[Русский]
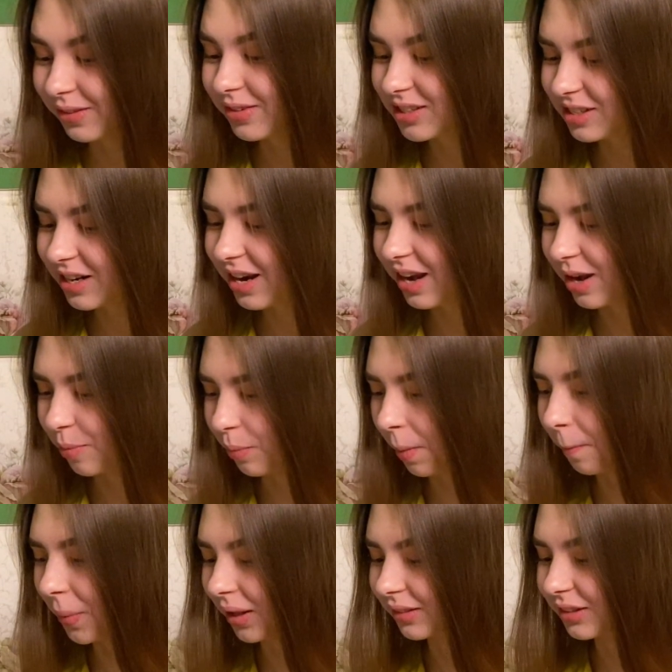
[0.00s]
ведь реально
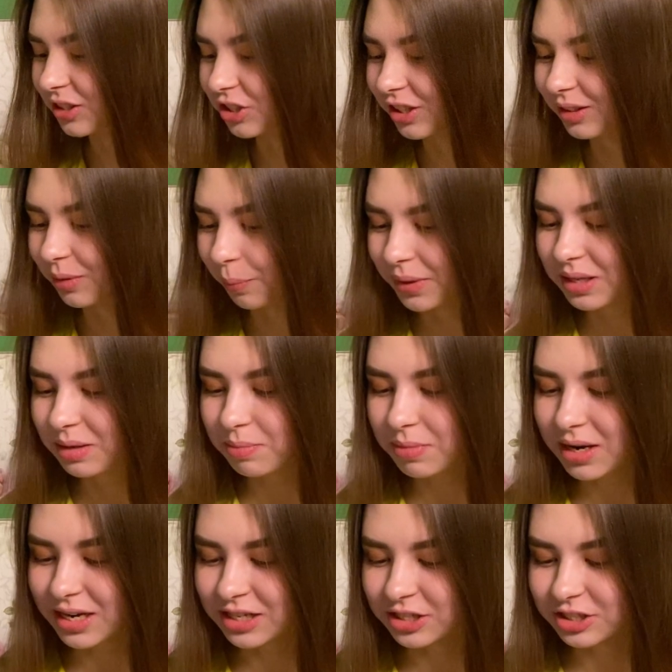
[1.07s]
попал, ты же это
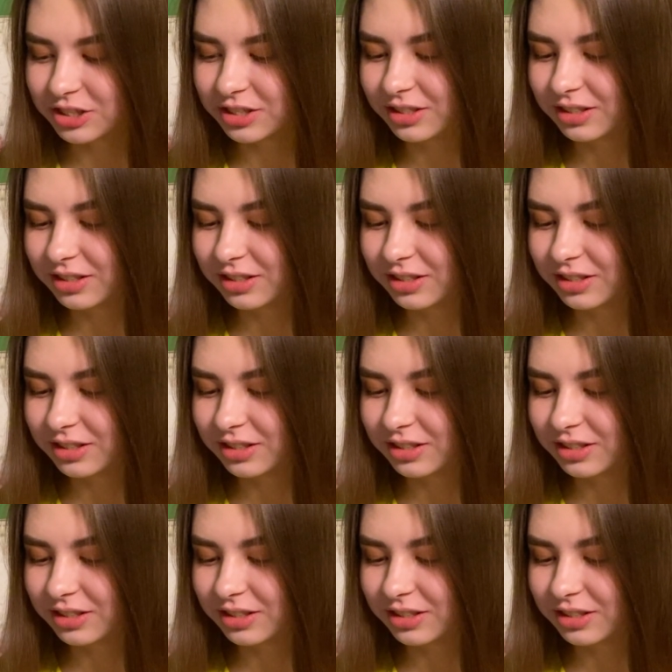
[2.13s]
понимаешь.